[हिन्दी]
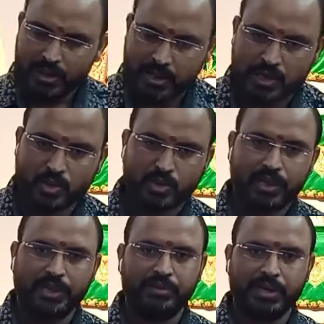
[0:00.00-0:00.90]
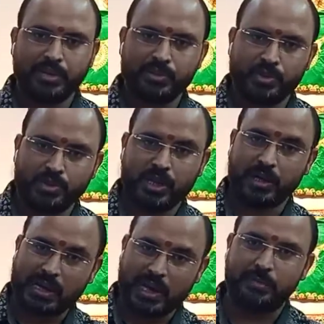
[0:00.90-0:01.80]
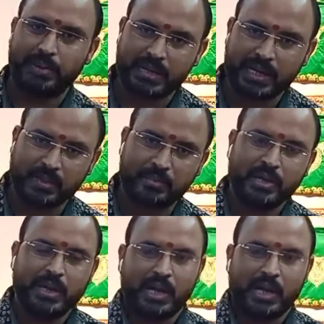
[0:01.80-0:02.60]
कैश ऑन डिलीवरी की भी सुविधा घर बैठे आप